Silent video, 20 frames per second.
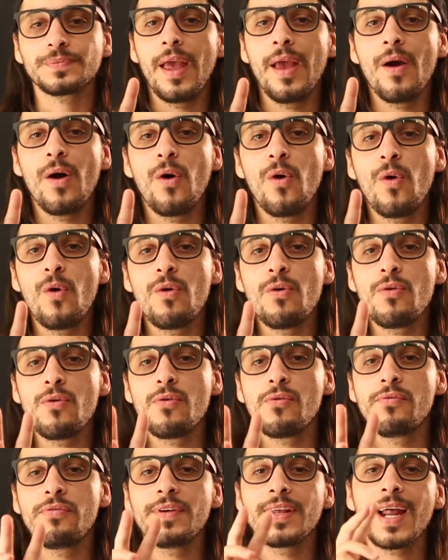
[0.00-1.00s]

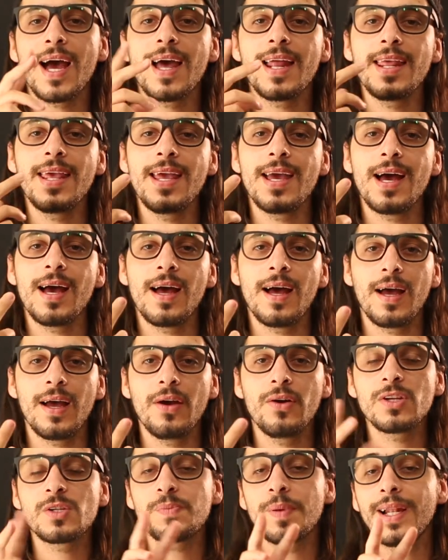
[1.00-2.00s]
Eu viraria,
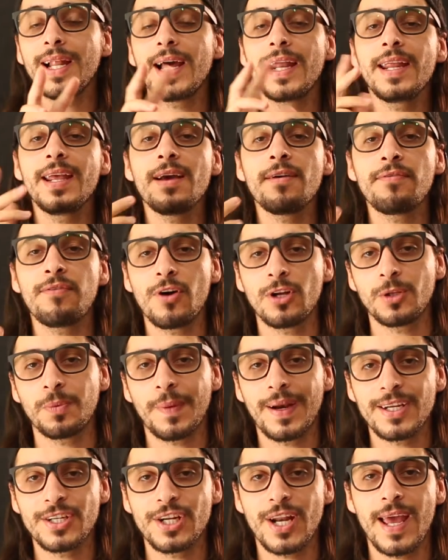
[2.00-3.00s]
eu espelharia a foto
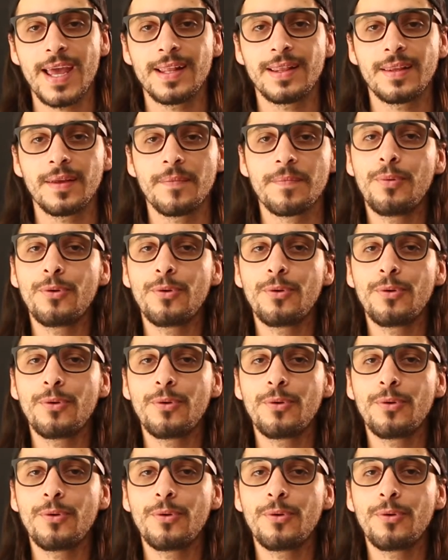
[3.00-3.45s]
para a direita,